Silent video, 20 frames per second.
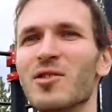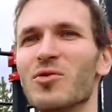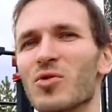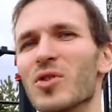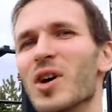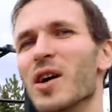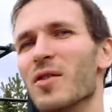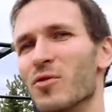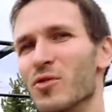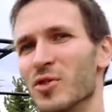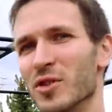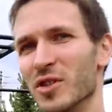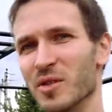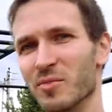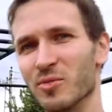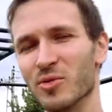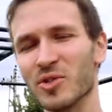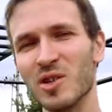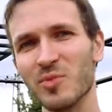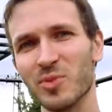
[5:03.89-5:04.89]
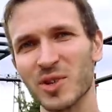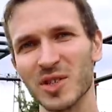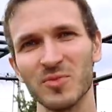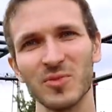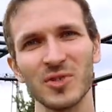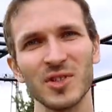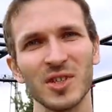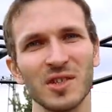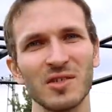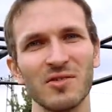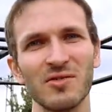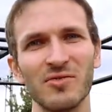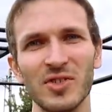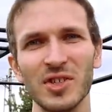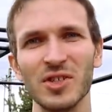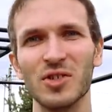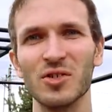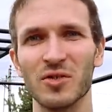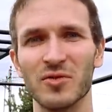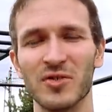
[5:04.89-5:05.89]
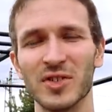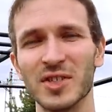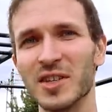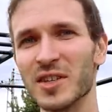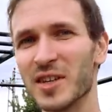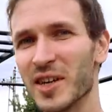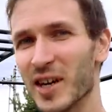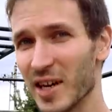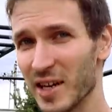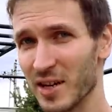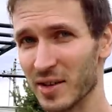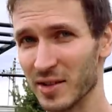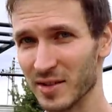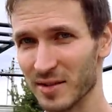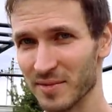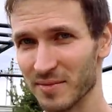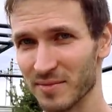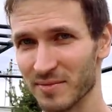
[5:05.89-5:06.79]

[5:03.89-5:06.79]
у кого-то после просмотра этого видео возникает